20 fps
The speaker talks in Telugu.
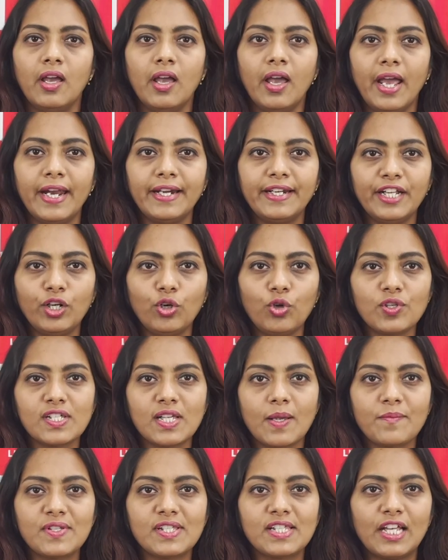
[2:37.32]
హెటిరో
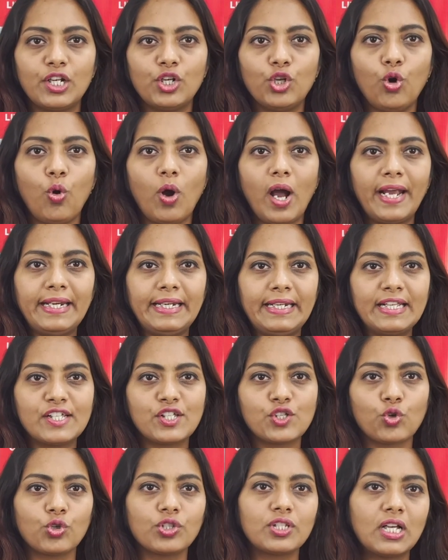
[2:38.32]
సంస్థల్లో ఐటీ
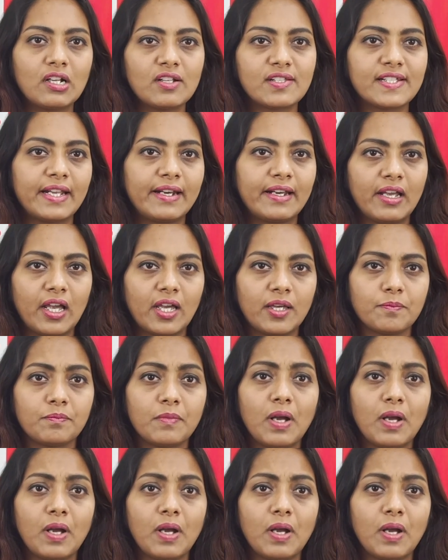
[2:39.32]
సోదాలు జరిగాయి